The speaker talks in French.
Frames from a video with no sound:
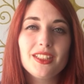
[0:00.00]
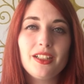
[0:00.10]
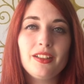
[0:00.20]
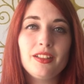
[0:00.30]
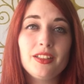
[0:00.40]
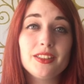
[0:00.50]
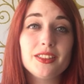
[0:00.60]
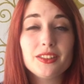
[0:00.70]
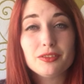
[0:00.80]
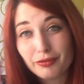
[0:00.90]

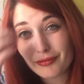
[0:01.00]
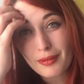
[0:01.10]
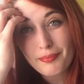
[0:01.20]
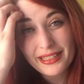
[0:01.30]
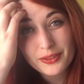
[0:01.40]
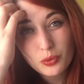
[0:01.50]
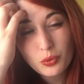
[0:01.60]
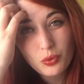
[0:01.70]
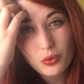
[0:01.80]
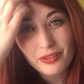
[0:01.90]
euh, on voit pas
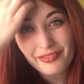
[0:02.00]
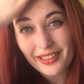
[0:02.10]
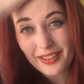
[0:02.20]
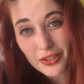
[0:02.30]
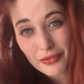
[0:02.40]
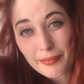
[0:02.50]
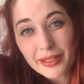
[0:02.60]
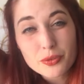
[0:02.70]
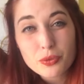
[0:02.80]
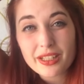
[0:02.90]
trop, enfin je vois pas
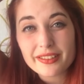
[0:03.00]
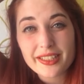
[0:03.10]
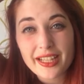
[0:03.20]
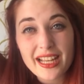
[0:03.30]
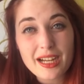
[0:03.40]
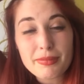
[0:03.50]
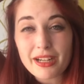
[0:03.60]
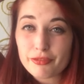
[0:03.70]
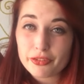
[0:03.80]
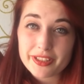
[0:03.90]
trop l'intérêt à
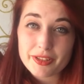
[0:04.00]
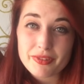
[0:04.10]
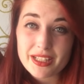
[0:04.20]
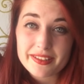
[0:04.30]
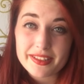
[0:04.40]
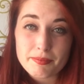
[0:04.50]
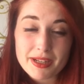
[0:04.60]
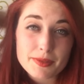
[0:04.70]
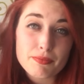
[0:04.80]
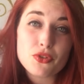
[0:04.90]
part vendre des lunettes et des
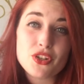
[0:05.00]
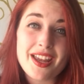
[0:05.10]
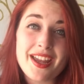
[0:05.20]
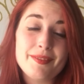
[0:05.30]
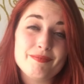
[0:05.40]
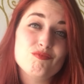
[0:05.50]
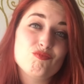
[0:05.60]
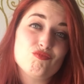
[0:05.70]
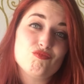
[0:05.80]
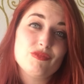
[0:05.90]
places plus chères.
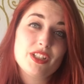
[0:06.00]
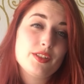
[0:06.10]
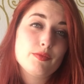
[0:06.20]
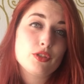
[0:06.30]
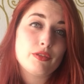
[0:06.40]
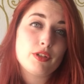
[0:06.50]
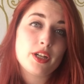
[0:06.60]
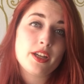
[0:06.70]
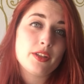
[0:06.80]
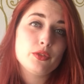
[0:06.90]
Si vous en
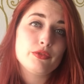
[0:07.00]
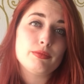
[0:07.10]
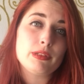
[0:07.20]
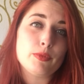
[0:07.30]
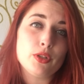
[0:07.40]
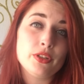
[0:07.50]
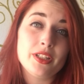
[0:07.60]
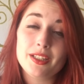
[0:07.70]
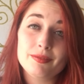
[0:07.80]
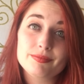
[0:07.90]
voyez un autre, vous pouvez me le
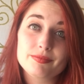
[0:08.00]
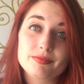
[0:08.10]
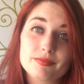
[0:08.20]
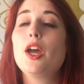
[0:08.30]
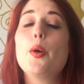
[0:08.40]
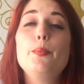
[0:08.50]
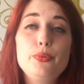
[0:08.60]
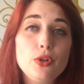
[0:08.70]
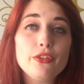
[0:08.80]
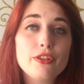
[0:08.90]
donner.
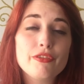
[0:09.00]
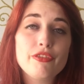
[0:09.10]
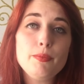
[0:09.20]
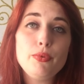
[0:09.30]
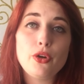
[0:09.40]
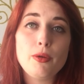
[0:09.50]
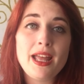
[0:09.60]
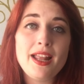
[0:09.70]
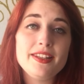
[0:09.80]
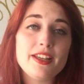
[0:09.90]
Pour rendre son film plus
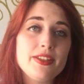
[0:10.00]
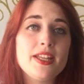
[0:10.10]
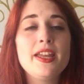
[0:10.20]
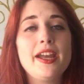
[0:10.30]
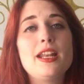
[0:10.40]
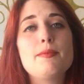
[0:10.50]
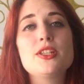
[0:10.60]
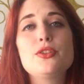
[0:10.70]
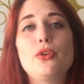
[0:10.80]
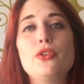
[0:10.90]
rebelle, David Ayer il a misé
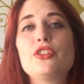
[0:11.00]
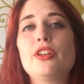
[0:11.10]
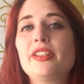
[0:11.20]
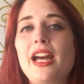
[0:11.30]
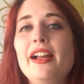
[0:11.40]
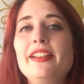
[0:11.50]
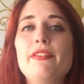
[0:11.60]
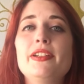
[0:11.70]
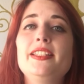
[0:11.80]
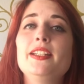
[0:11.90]
sur une soundtrack
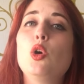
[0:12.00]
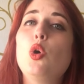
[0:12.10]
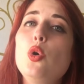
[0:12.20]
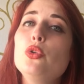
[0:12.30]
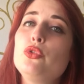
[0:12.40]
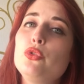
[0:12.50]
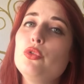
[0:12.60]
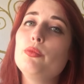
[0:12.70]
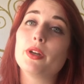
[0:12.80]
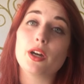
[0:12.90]
avec des gros
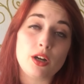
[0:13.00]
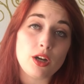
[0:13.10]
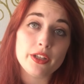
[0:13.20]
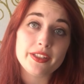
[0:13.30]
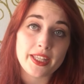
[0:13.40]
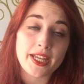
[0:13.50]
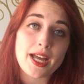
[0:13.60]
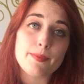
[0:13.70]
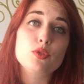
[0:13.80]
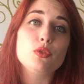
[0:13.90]
tubes rock et
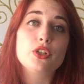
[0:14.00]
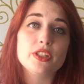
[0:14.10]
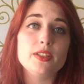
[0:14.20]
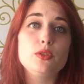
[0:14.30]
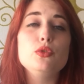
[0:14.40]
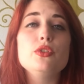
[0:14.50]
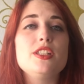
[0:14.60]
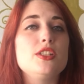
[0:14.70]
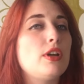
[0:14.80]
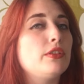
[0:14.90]
rap qu'on connaît tous,
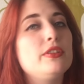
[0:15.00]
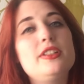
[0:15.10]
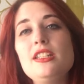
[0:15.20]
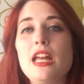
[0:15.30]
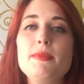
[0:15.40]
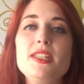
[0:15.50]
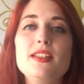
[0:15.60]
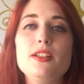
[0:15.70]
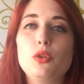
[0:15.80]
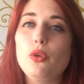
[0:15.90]
histoire de dynamiser
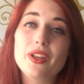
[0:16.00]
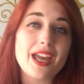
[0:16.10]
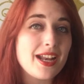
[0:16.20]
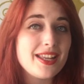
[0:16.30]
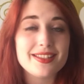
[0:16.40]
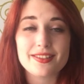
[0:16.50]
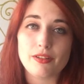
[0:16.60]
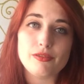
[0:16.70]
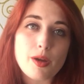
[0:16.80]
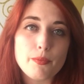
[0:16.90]
le truc, allez ça
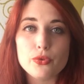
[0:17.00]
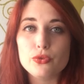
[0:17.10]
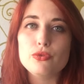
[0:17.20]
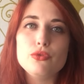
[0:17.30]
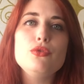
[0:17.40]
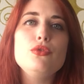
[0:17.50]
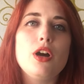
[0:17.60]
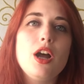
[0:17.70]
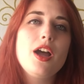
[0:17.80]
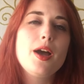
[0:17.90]
envoie un peu du lourd,
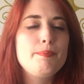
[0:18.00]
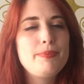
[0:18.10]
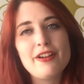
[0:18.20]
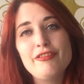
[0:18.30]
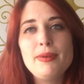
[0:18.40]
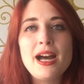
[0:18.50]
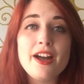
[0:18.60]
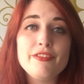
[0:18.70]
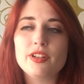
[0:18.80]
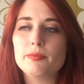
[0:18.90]
paf
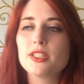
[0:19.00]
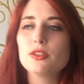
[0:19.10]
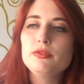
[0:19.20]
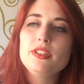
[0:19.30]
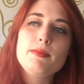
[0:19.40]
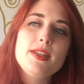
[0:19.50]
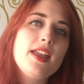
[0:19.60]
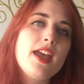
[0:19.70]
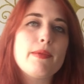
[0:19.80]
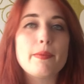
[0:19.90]
paf, un petit coup
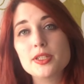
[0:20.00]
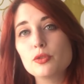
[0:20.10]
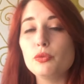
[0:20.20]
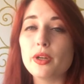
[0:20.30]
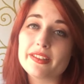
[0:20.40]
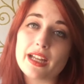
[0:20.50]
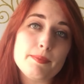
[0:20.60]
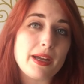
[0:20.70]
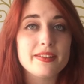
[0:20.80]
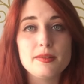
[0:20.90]
d'Eminem, un petit coup de Rap
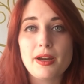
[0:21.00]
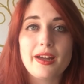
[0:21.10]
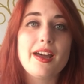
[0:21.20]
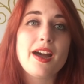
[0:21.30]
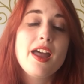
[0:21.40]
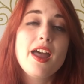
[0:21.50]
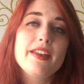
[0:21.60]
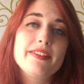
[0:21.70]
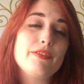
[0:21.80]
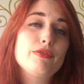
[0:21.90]
par-ci par-là,
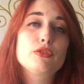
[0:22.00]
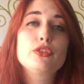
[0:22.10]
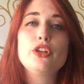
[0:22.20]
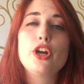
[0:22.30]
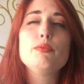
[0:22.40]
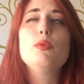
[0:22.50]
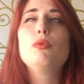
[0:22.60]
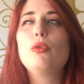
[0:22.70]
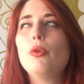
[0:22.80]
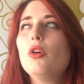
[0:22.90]
ça fonctionne, mais
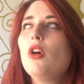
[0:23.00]
bon,